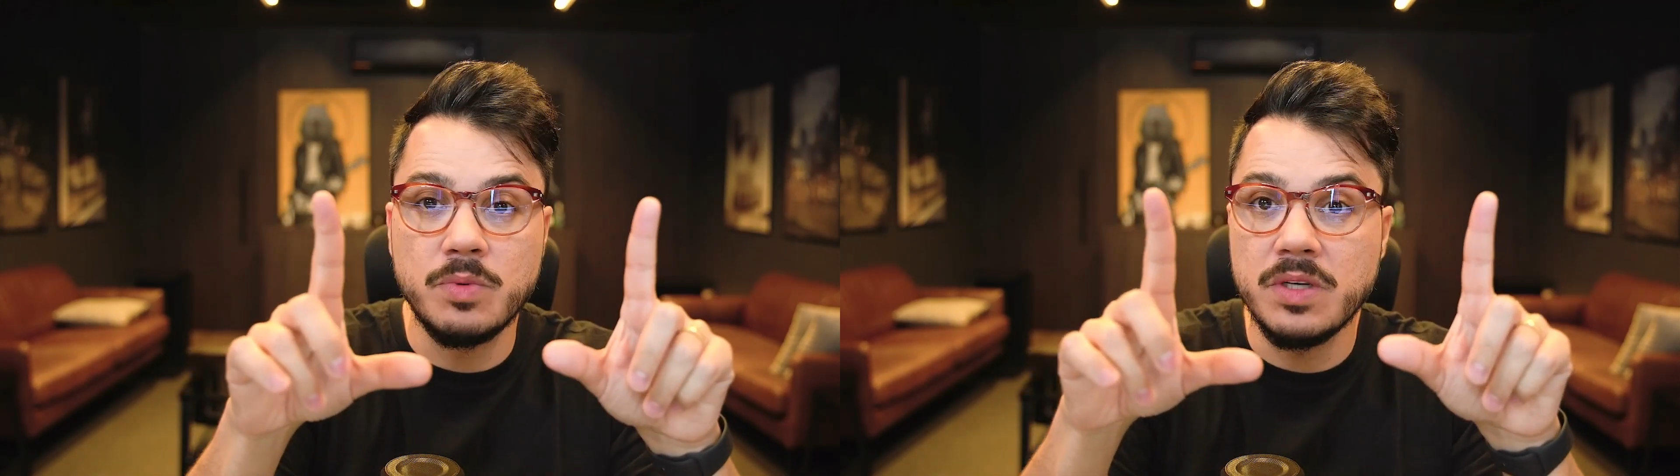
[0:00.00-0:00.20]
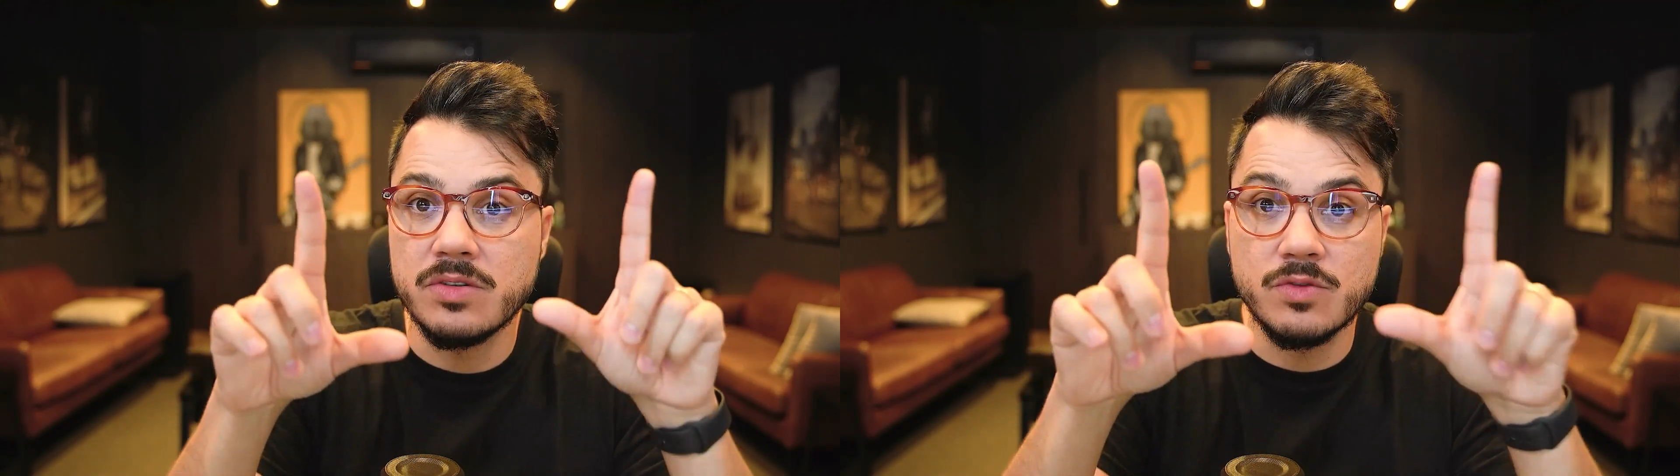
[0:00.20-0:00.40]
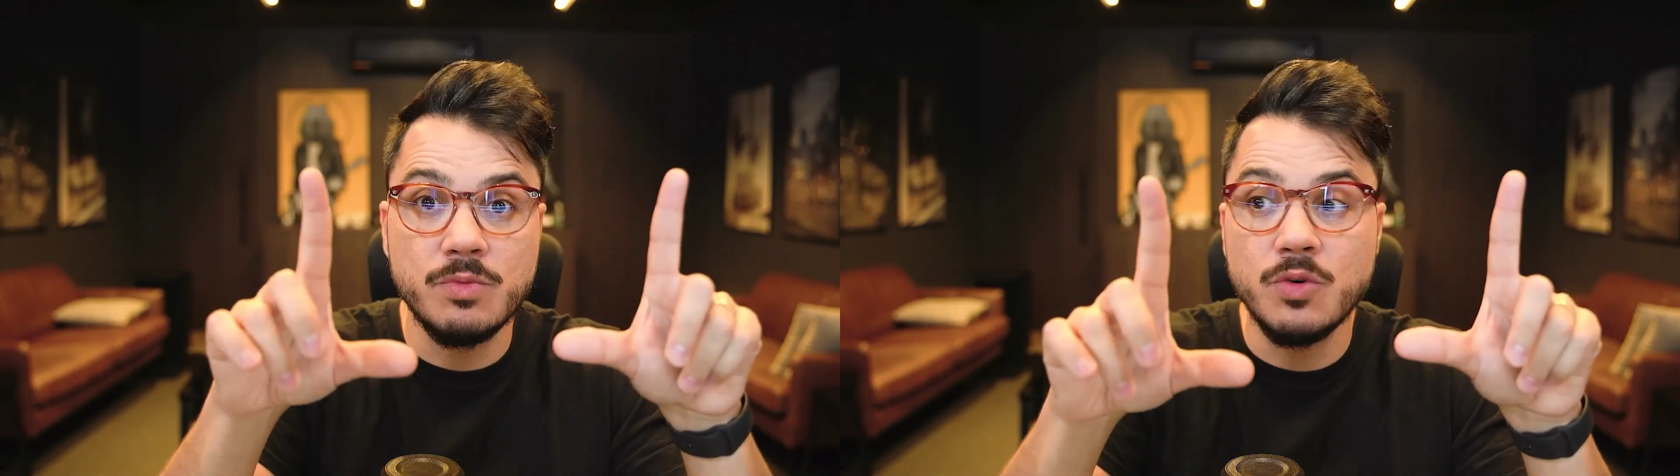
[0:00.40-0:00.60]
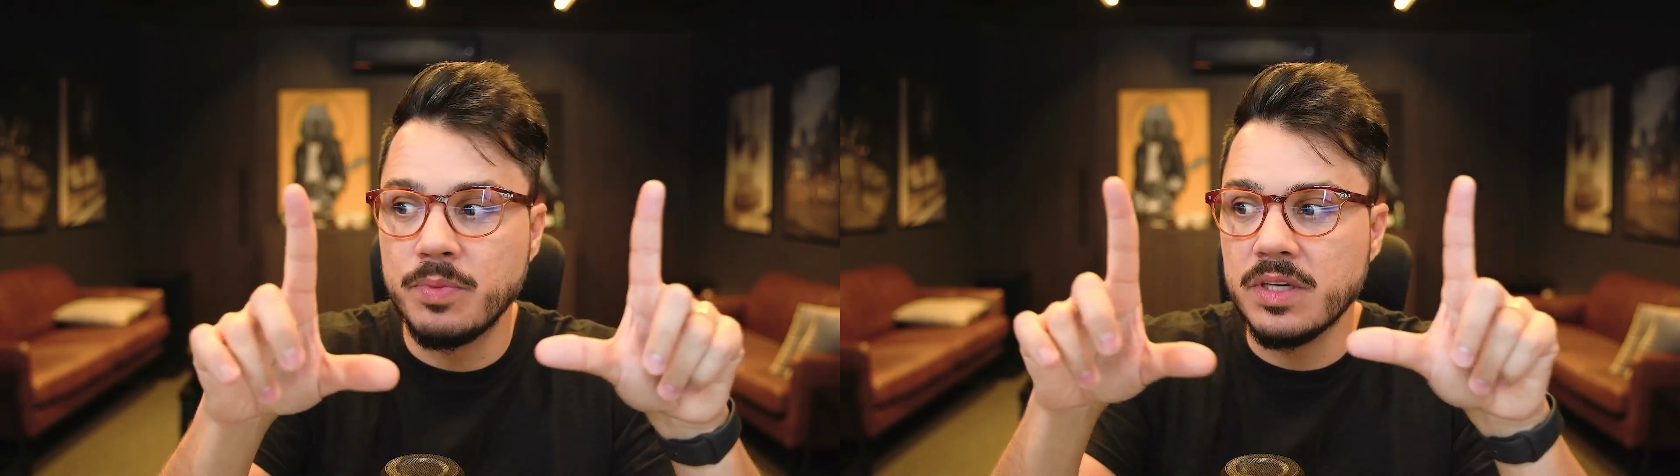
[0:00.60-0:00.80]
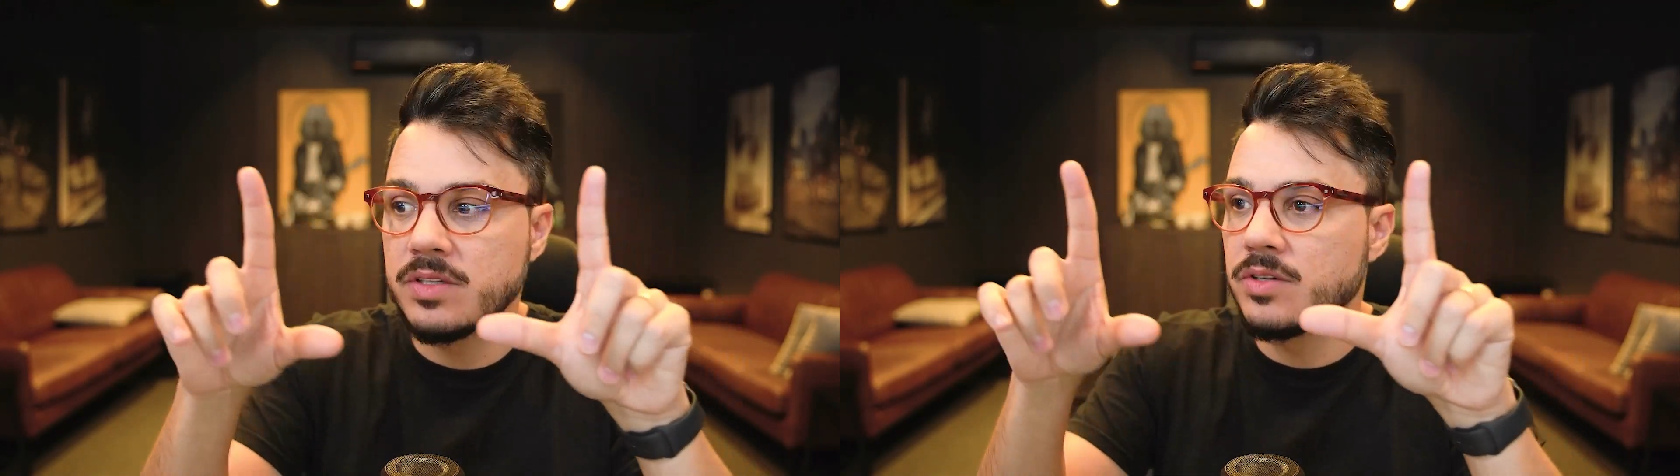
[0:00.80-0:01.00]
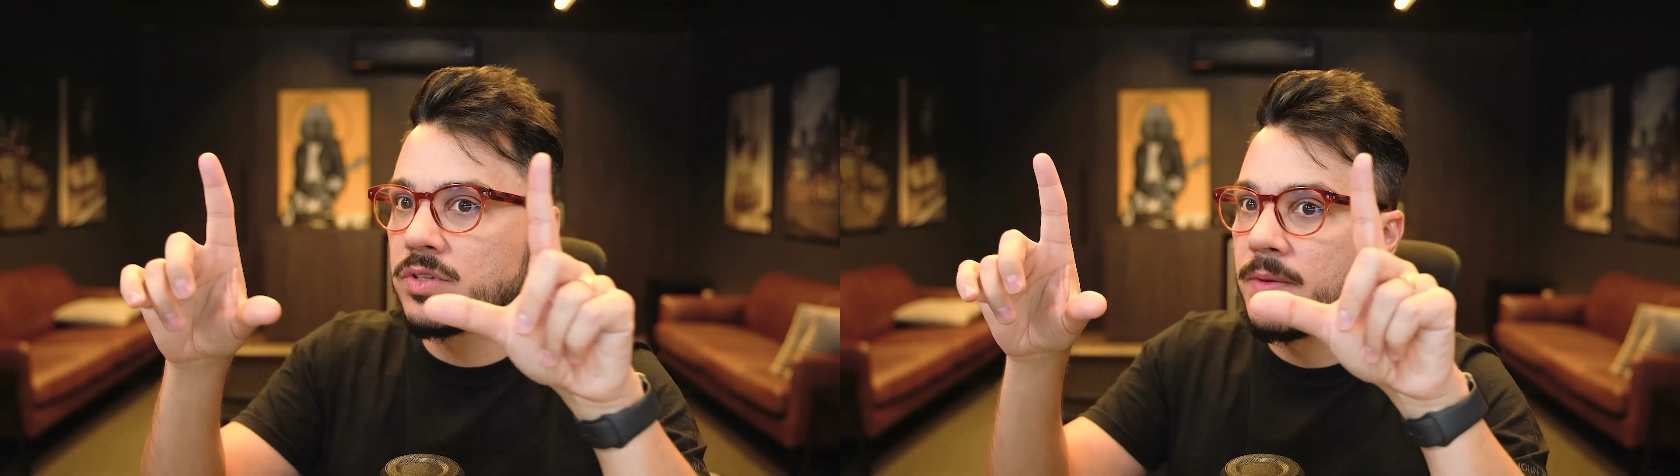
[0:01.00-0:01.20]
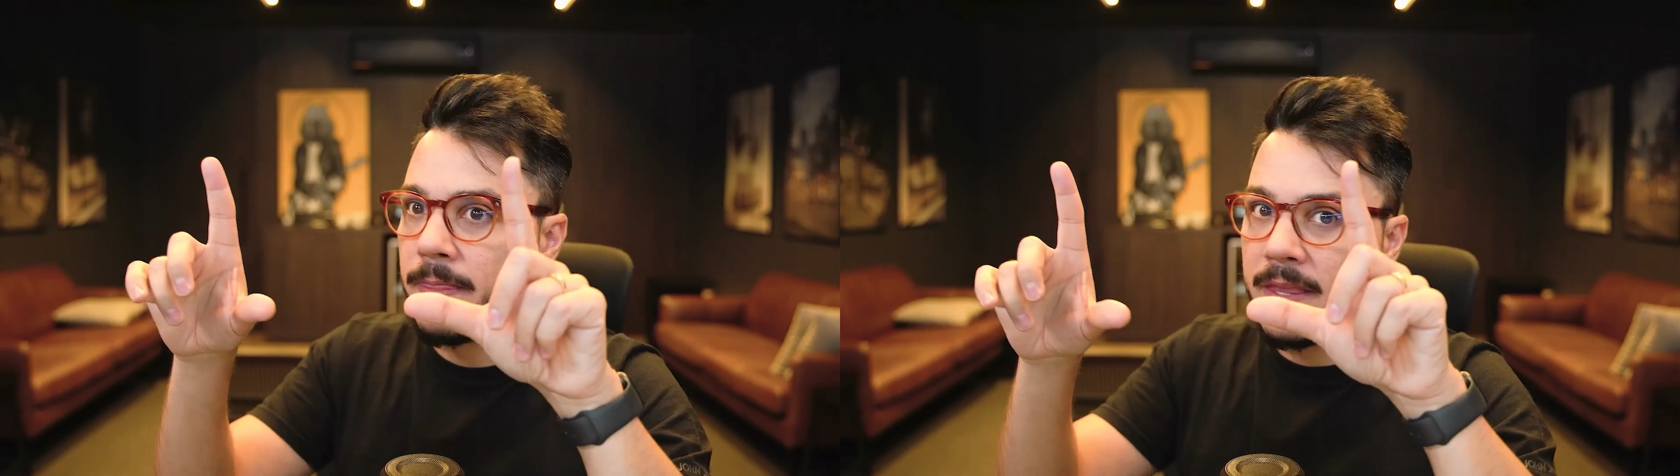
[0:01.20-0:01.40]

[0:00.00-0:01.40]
pixels, 1000 pixels,